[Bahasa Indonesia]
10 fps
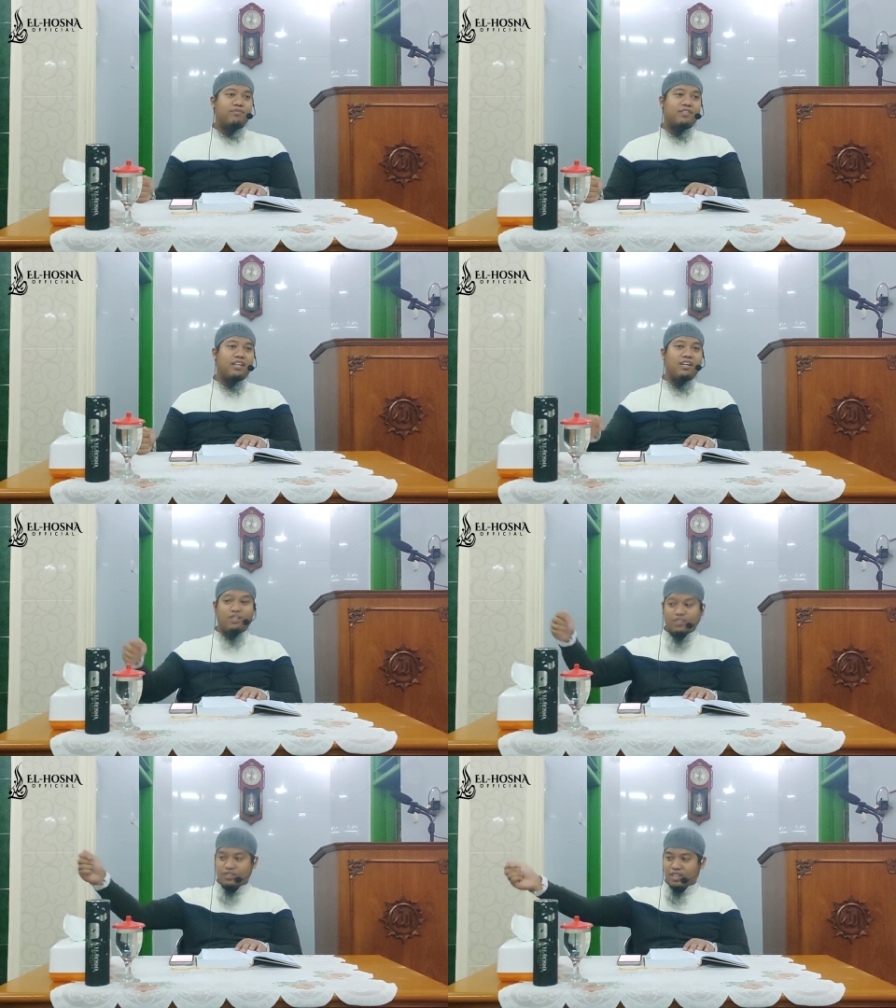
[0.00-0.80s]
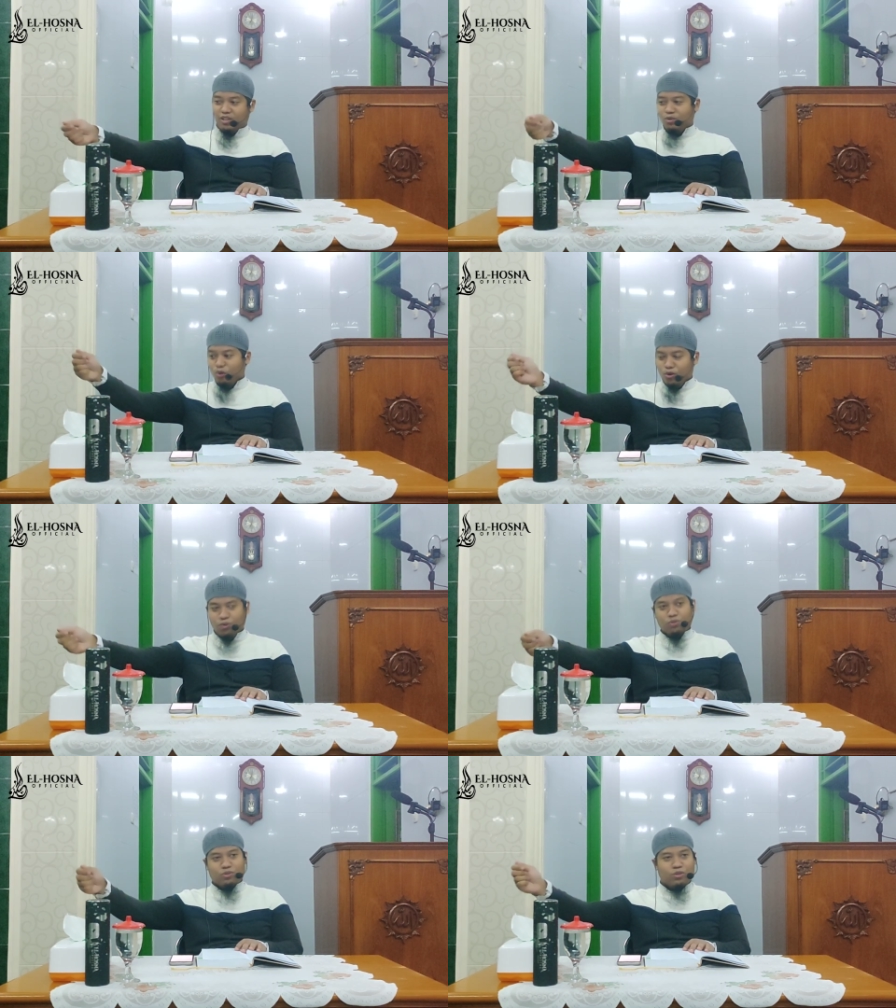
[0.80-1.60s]
ya selalu
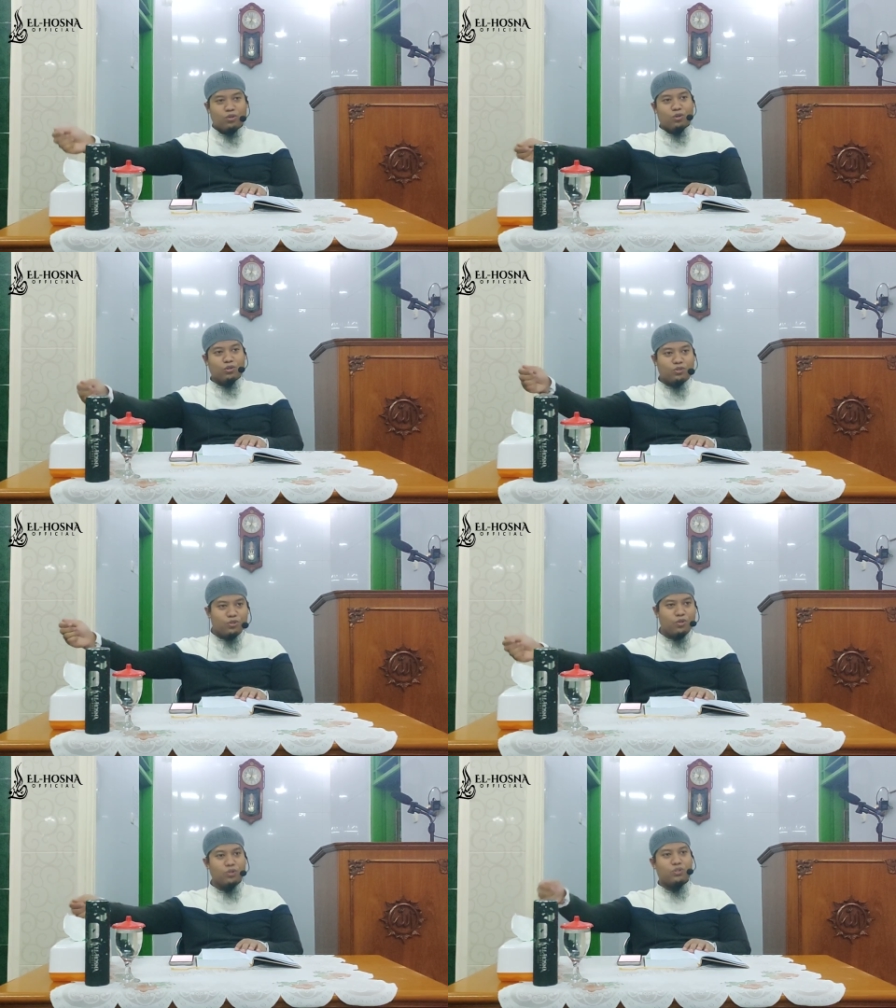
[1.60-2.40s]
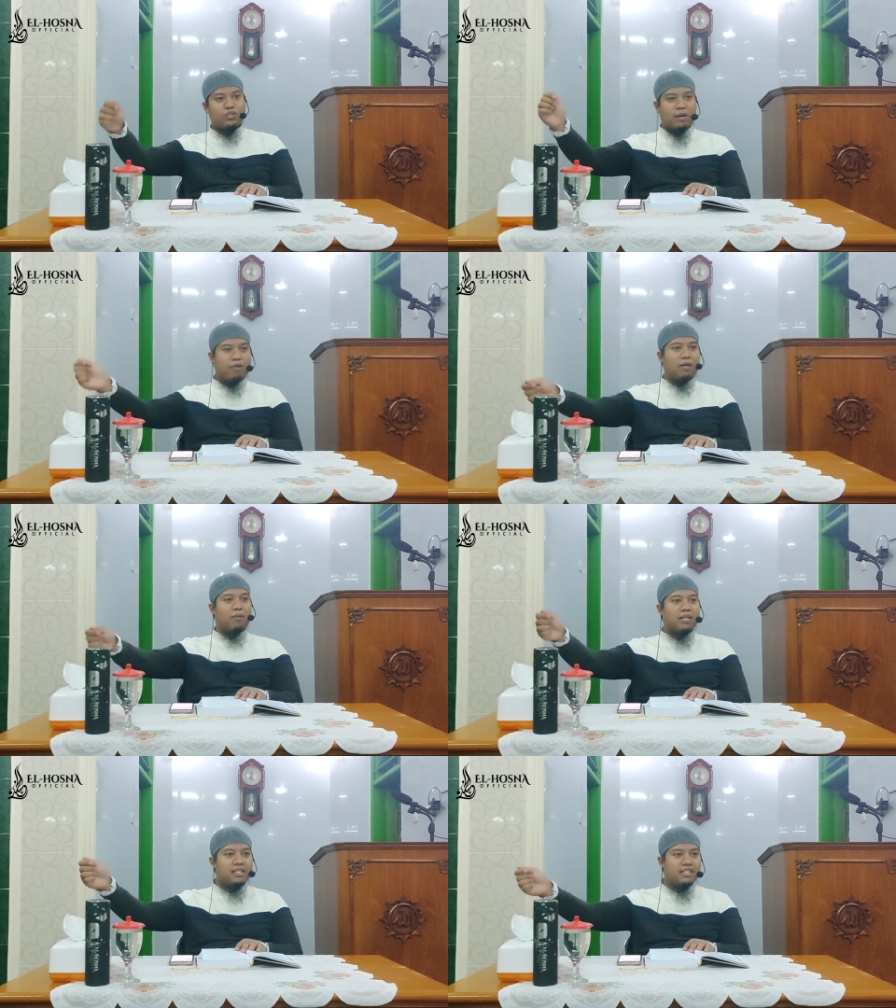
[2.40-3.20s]
hus hus hus nggak pernah
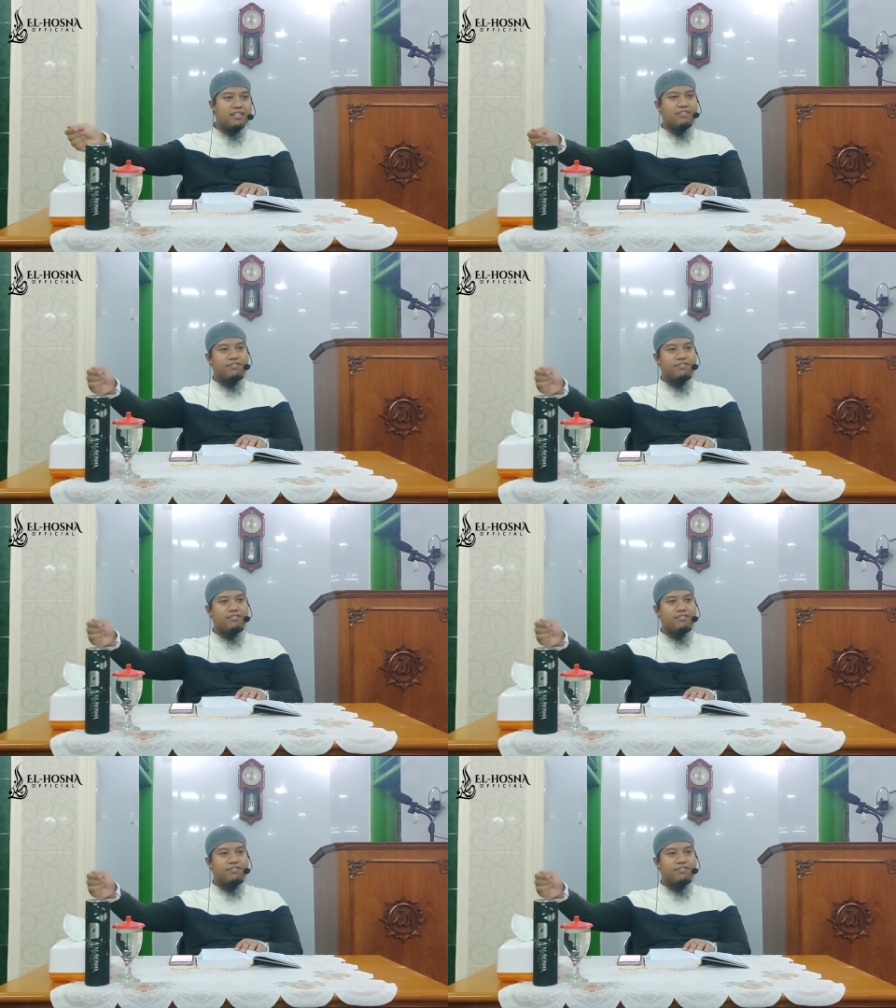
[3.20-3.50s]
berhenti